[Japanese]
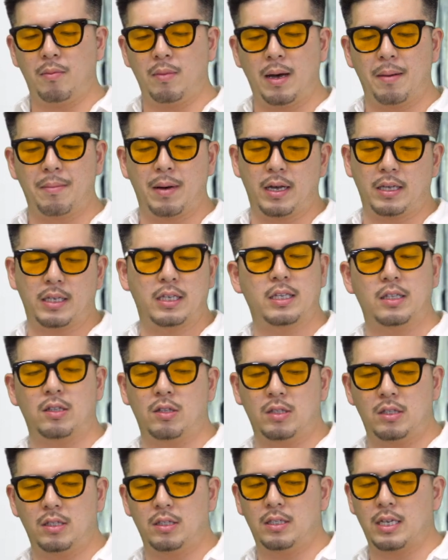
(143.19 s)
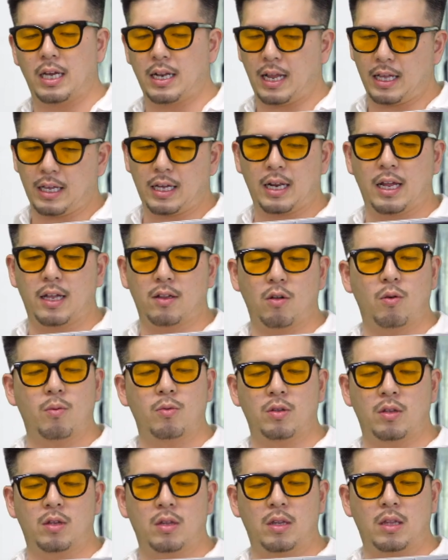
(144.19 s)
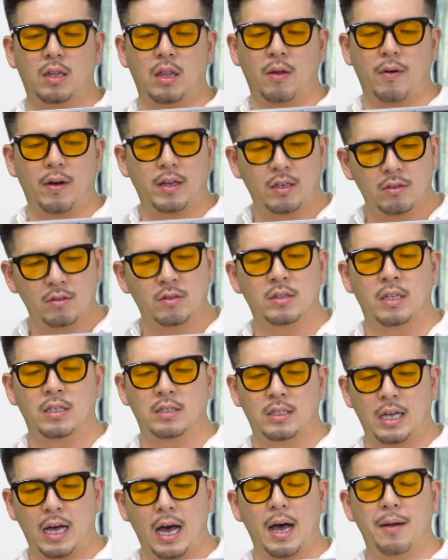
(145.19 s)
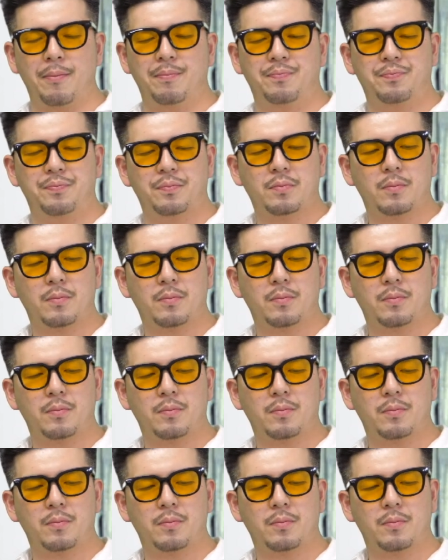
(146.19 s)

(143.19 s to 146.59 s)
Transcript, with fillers: まあまあいいんじゃないかなと思ってはいるんですが、